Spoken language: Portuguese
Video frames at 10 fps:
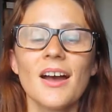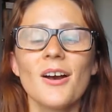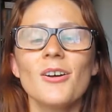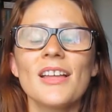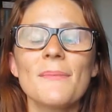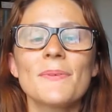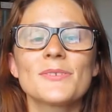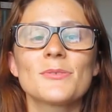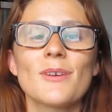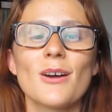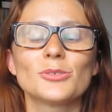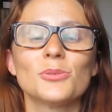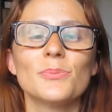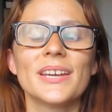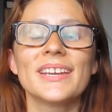Olá pessoal,
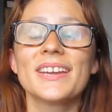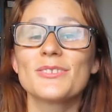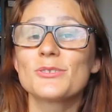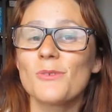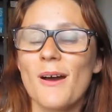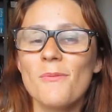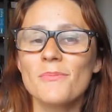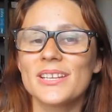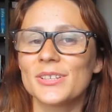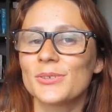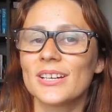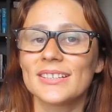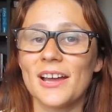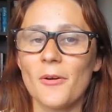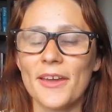tudo bem? Eu sou a Almira do
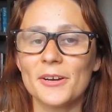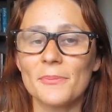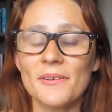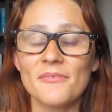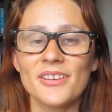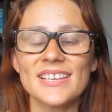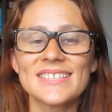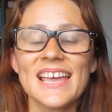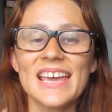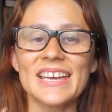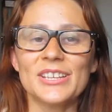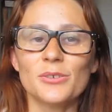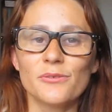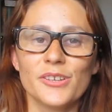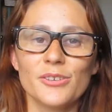canal Era Uma Vez e
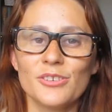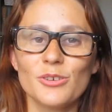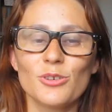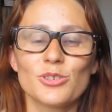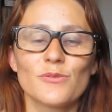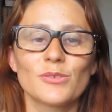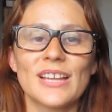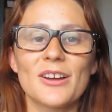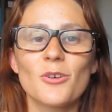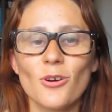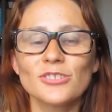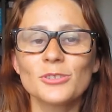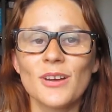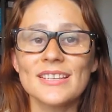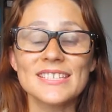no vídeo de hoje vou dar
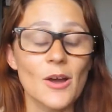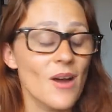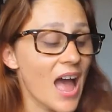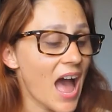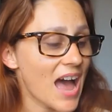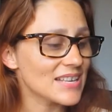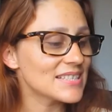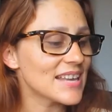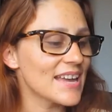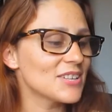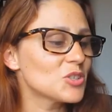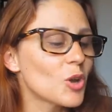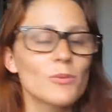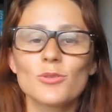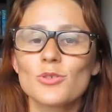continuação à série
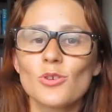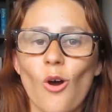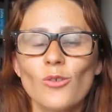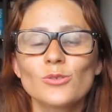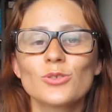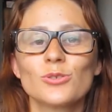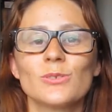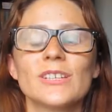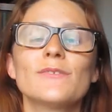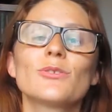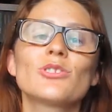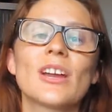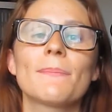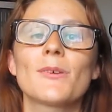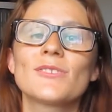sobre os contos do livro
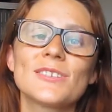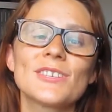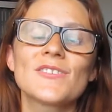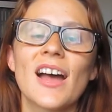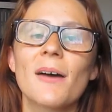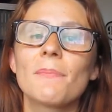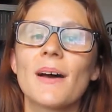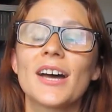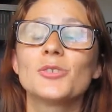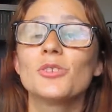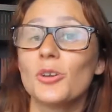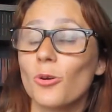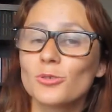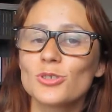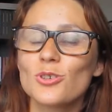Chapeuzinho Esfarrapado e
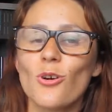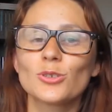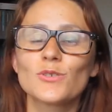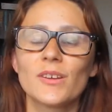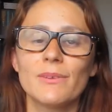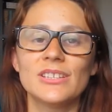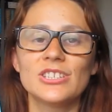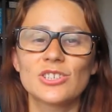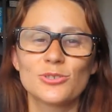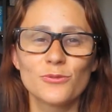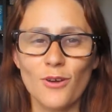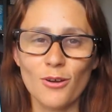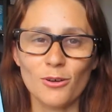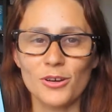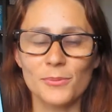outros contos feministas do
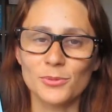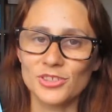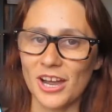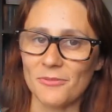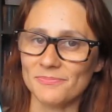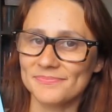folclore mundial.